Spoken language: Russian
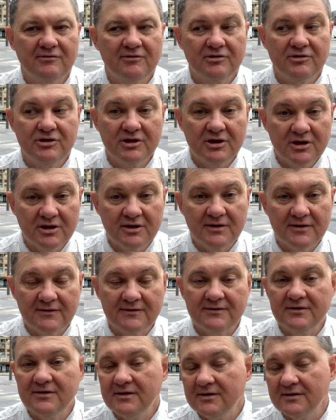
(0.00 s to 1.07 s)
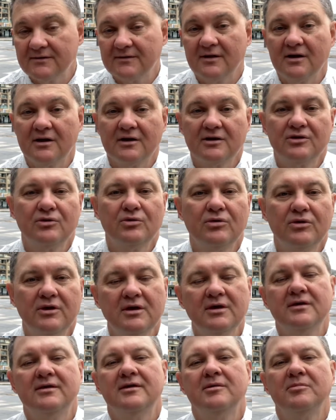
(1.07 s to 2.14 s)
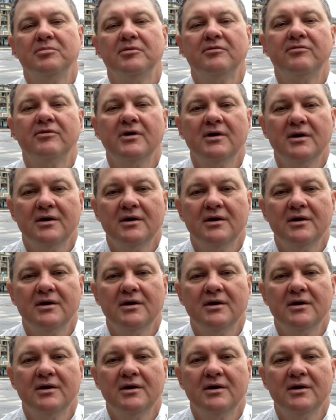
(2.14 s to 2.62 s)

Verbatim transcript: Вообще есть несколько других типов